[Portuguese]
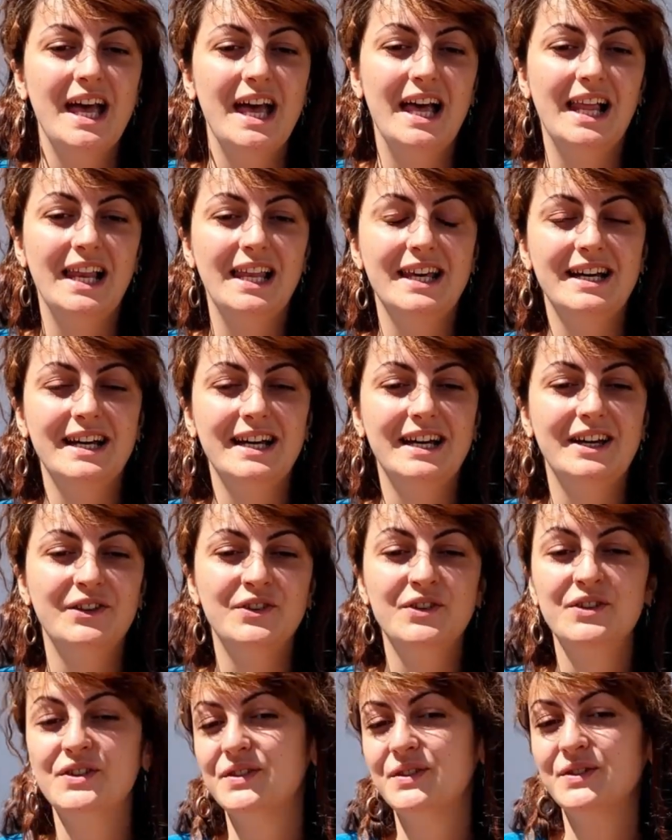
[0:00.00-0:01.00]
ela,
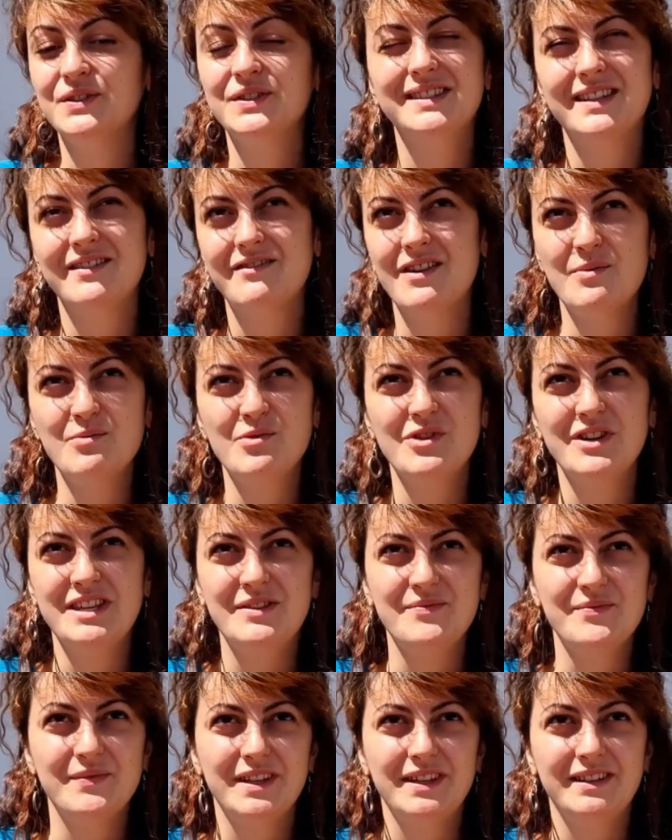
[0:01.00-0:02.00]
nós não estávamos
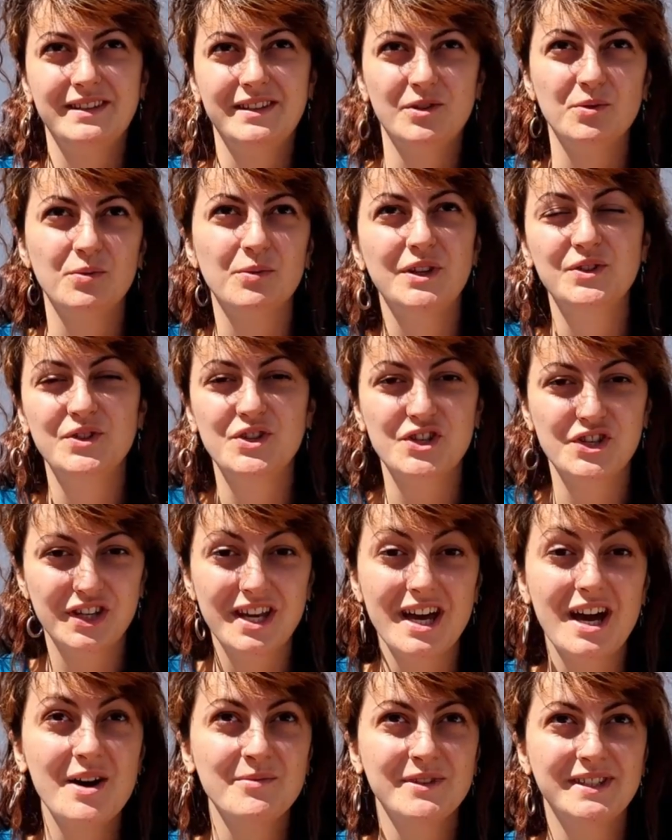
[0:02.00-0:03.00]
aí. Então, quando
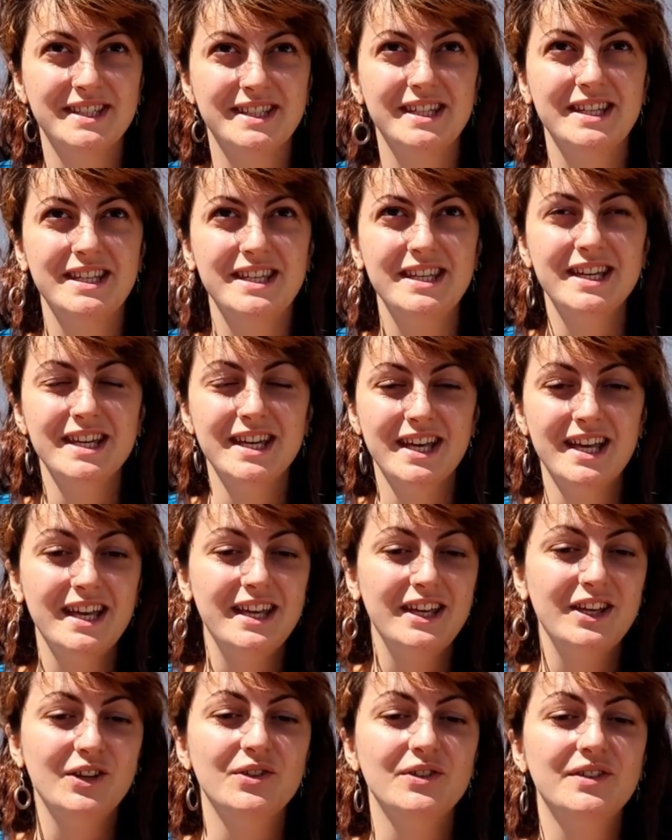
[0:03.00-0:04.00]
chegamos aí,
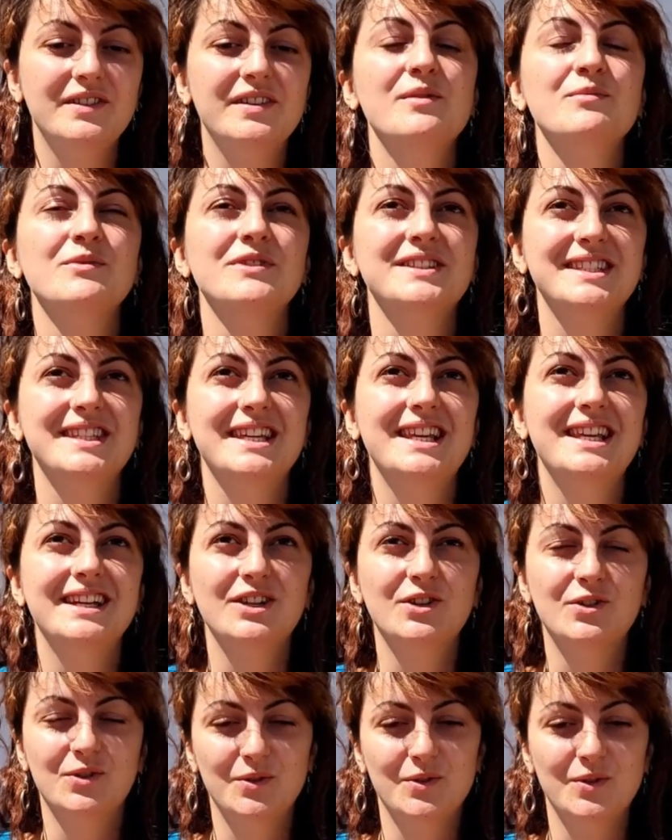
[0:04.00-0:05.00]
encontramos
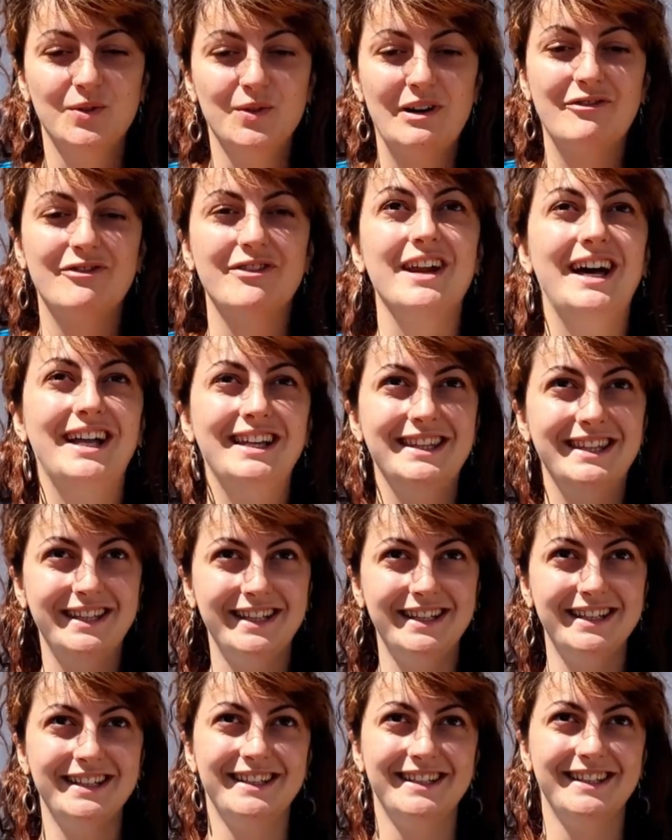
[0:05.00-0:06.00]
ela com a
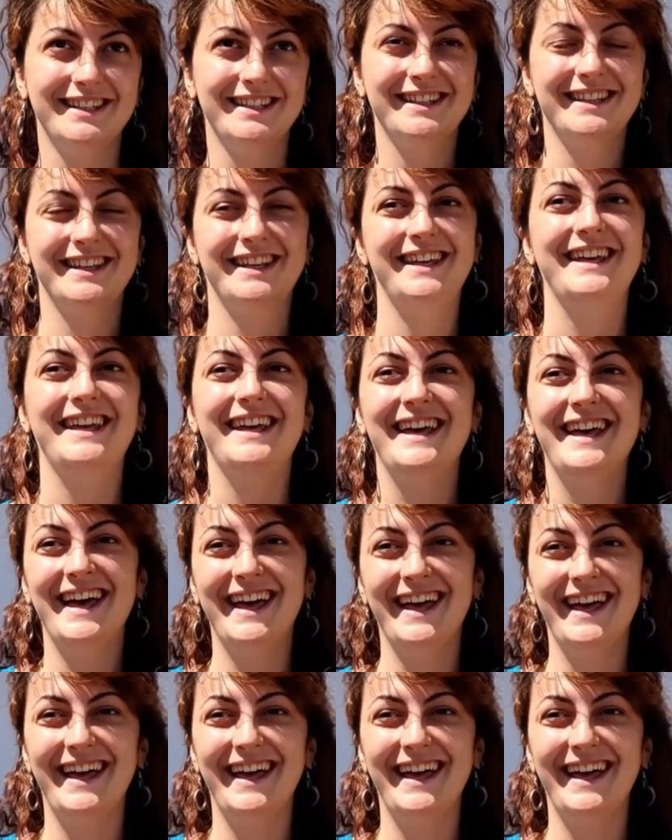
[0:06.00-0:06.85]
fralda, é,